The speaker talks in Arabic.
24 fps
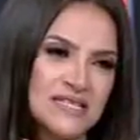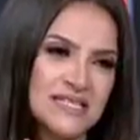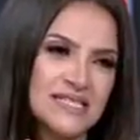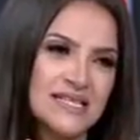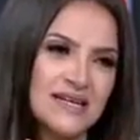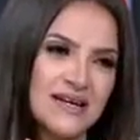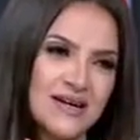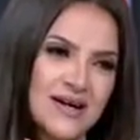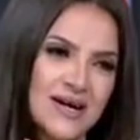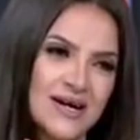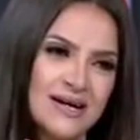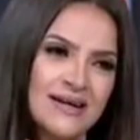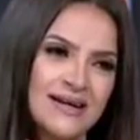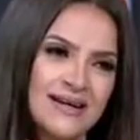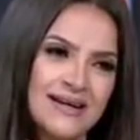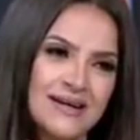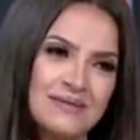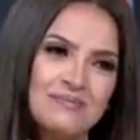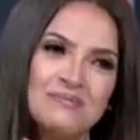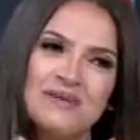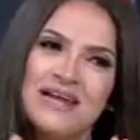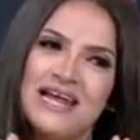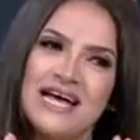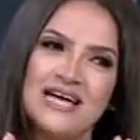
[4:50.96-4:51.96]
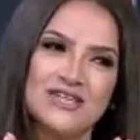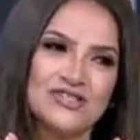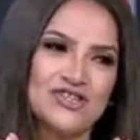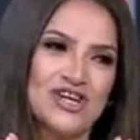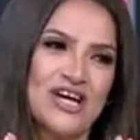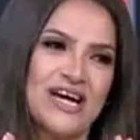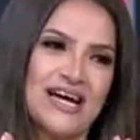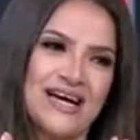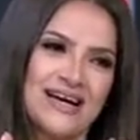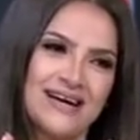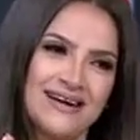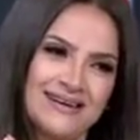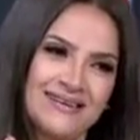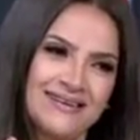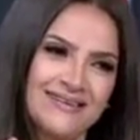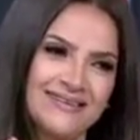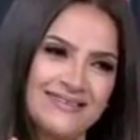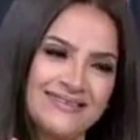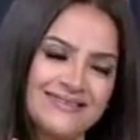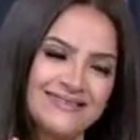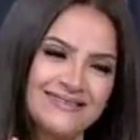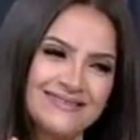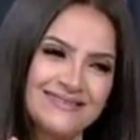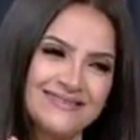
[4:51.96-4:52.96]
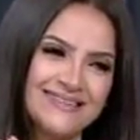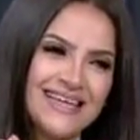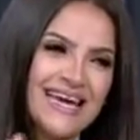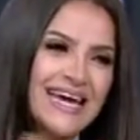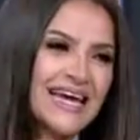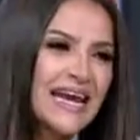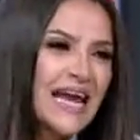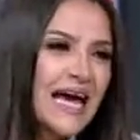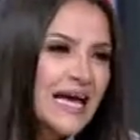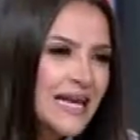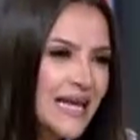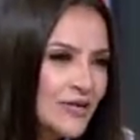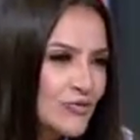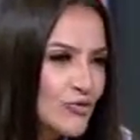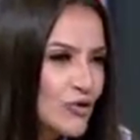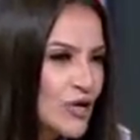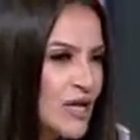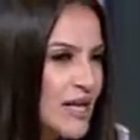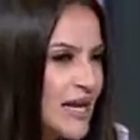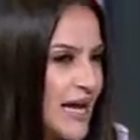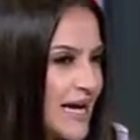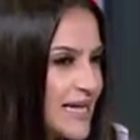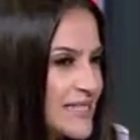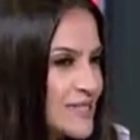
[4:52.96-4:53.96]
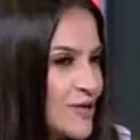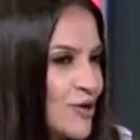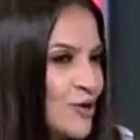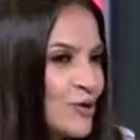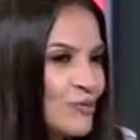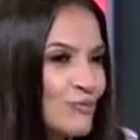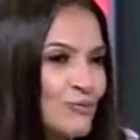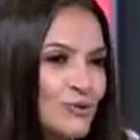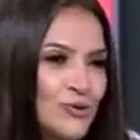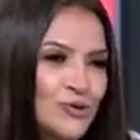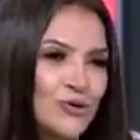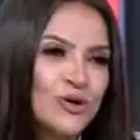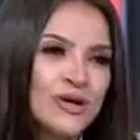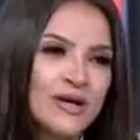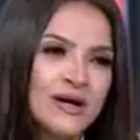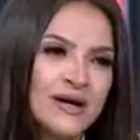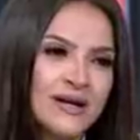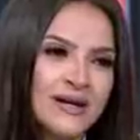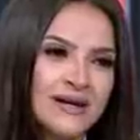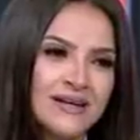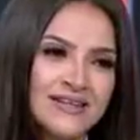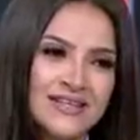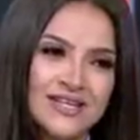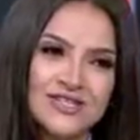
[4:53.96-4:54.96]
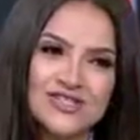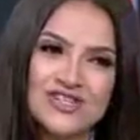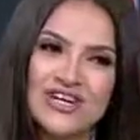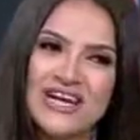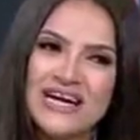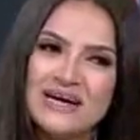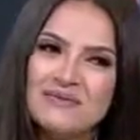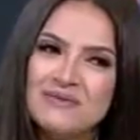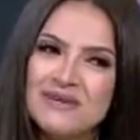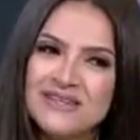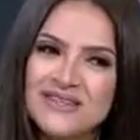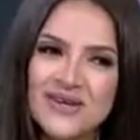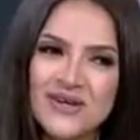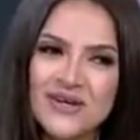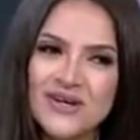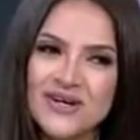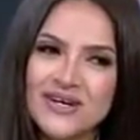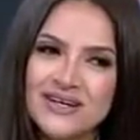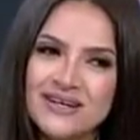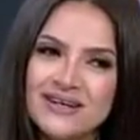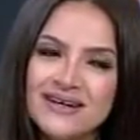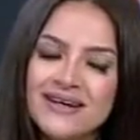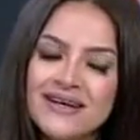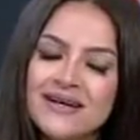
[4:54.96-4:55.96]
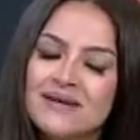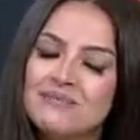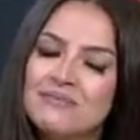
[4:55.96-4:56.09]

الصراحه ملهاش حق داخل عليها تقول انا عايزه اخد موتور الخلاط عشان اعمل طياره